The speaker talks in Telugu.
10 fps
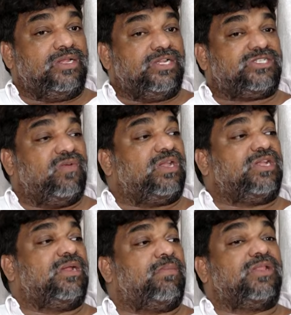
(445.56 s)
నిజమైన
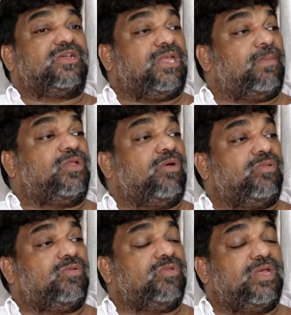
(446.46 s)
నిర్మాతకు దెబ్బ
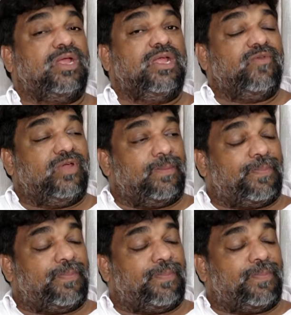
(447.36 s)
తగులుతుంది వీళ్ళ